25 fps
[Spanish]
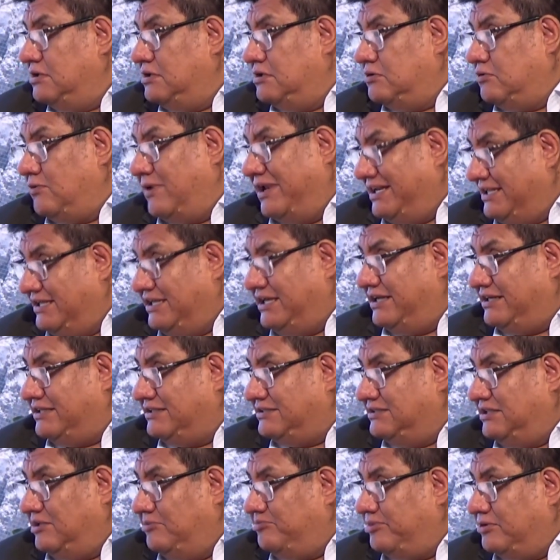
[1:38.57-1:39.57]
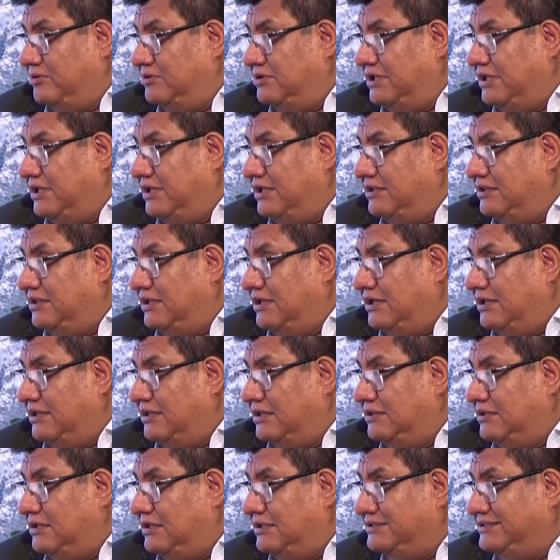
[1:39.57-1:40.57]
Cualquier tipo
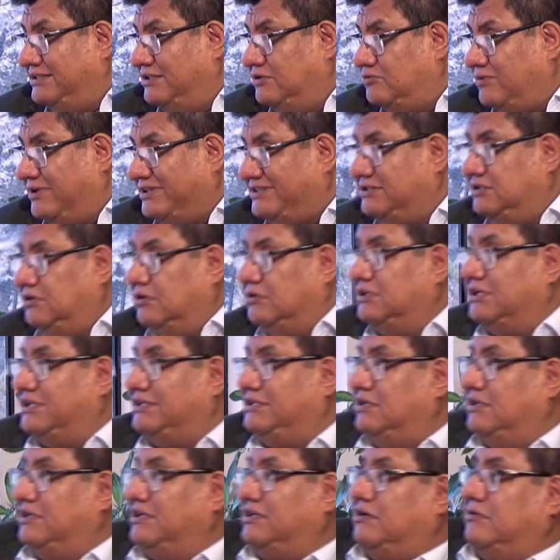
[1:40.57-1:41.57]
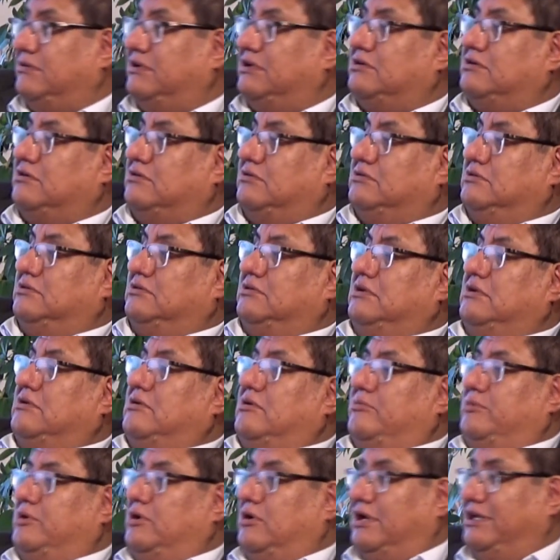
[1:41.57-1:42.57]
de, situación que tiene que ver con
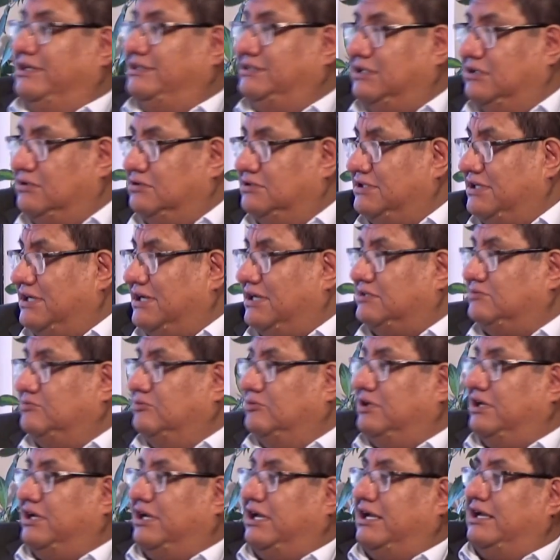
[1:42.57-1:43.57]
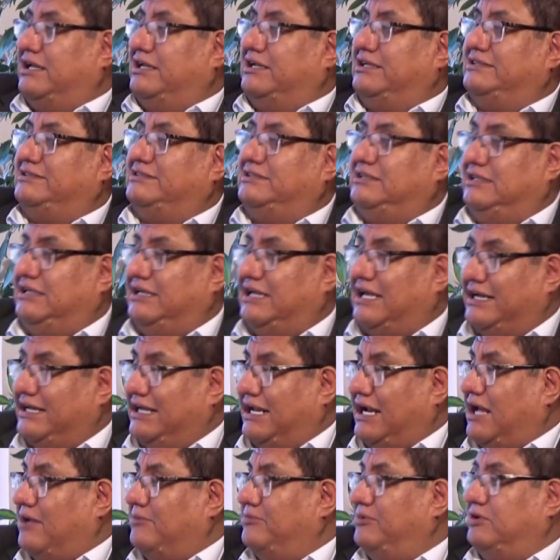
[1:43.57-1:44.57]
violencia contra las mujeres y
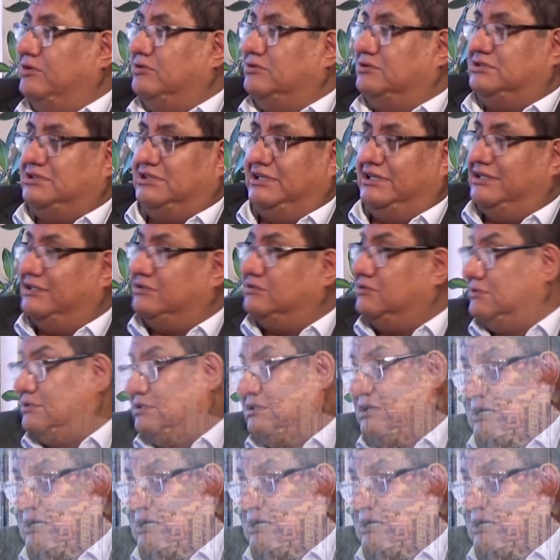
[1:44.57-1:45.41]
agravios y eso